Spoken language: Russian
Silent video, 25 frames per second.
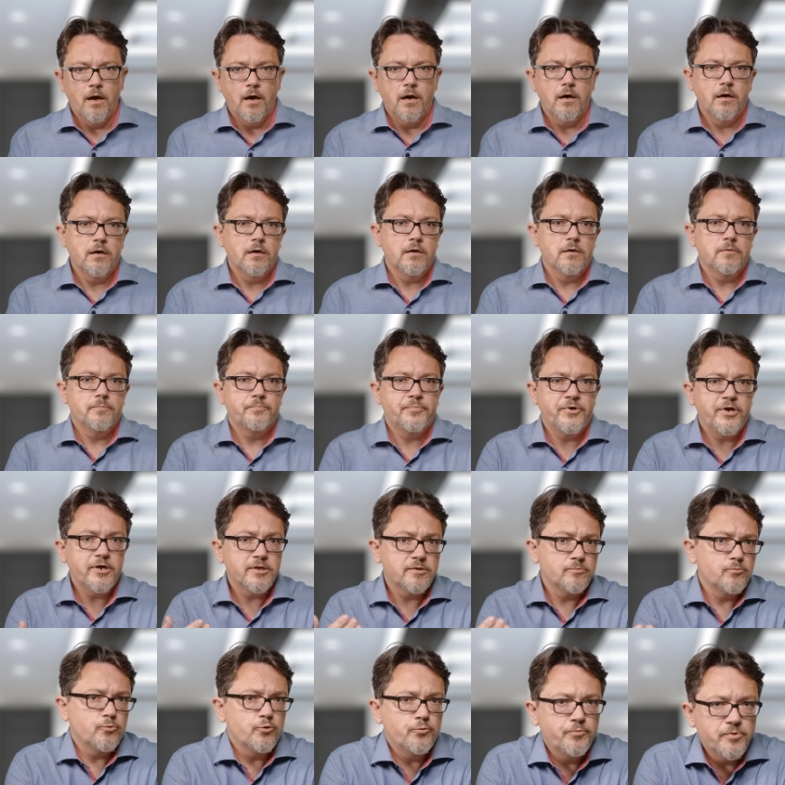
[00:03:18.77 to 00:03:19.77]
А, при
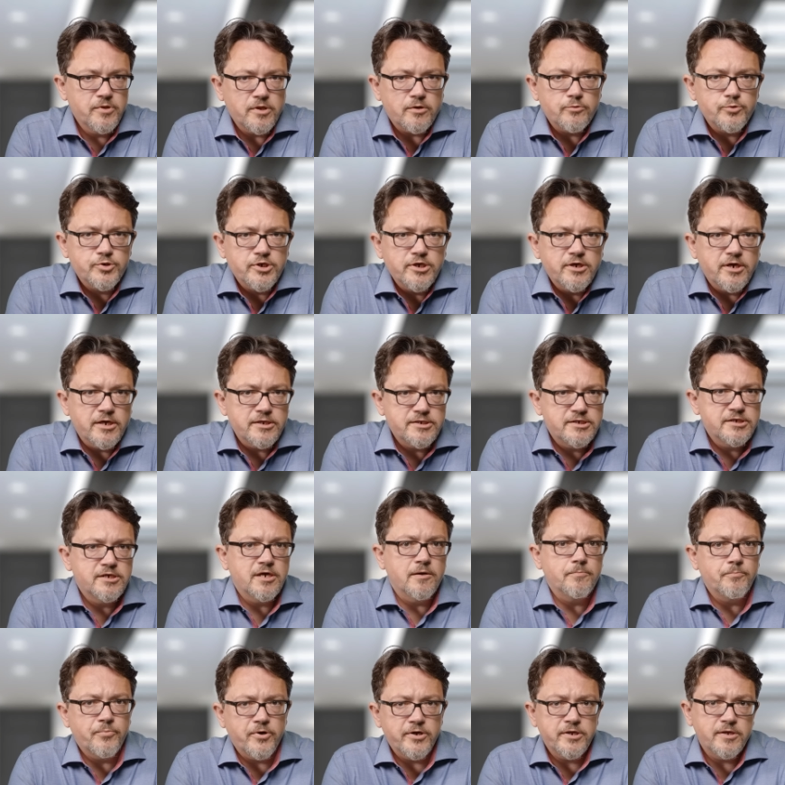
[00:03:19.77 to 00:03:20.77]
этом у белорусских
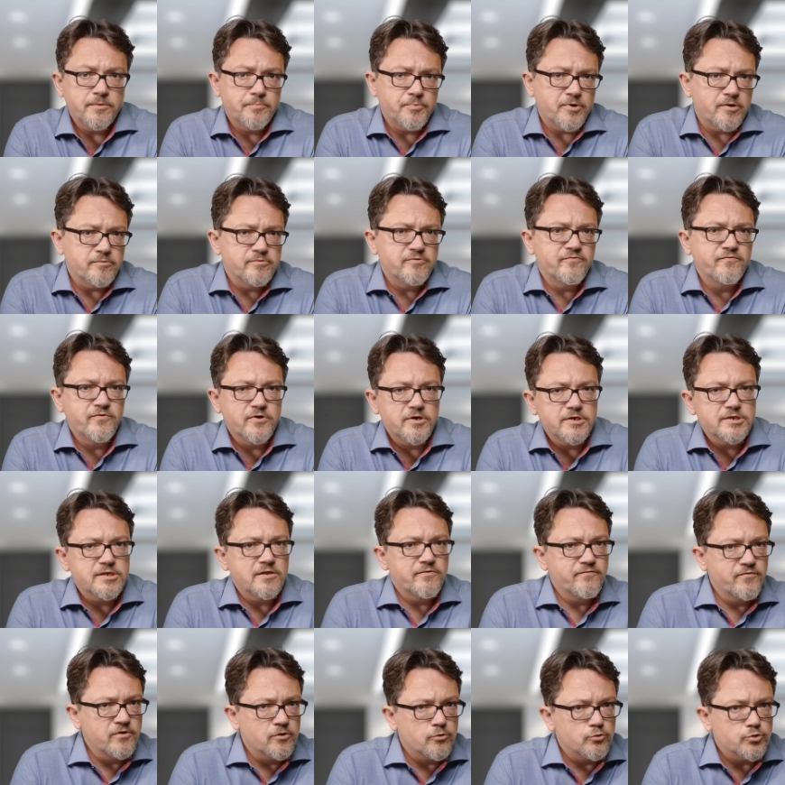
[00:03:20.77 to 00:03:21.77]
IT-компаний, правда,
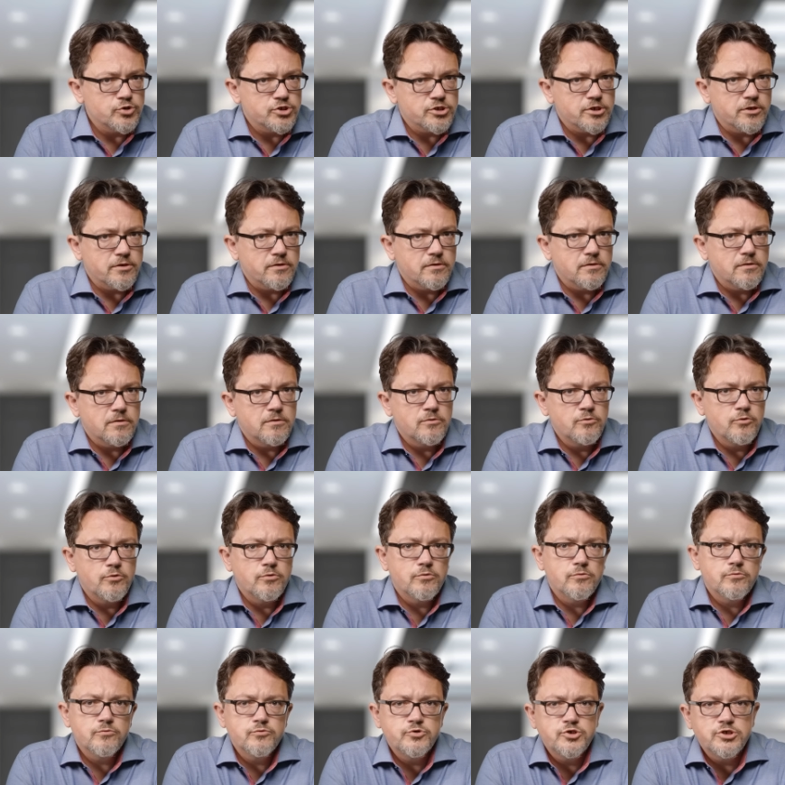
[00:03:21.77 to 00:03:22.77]
выросла выручка, но
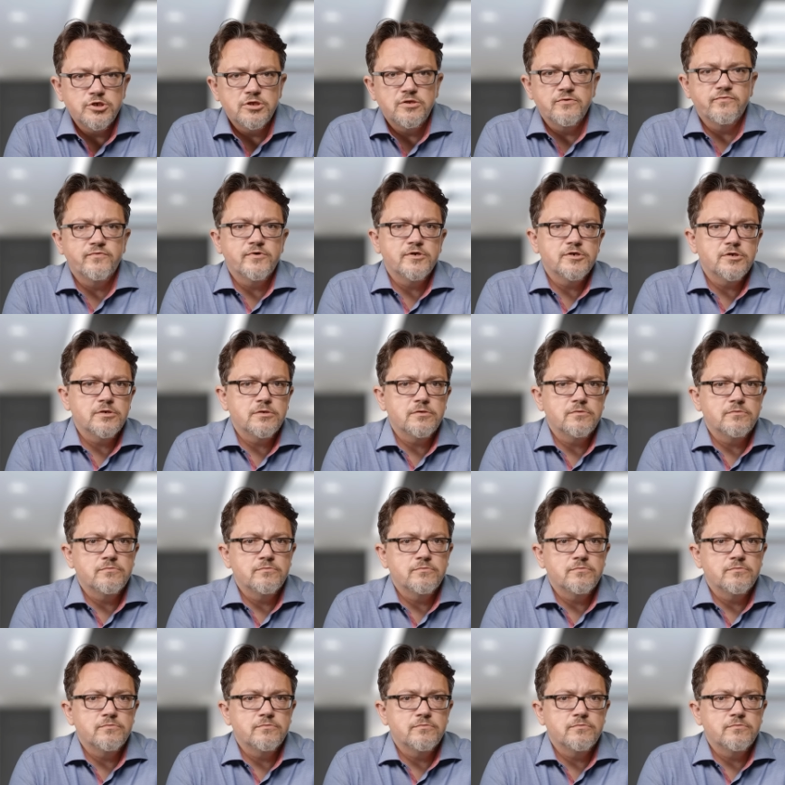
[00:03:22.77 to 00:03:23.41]
учитывая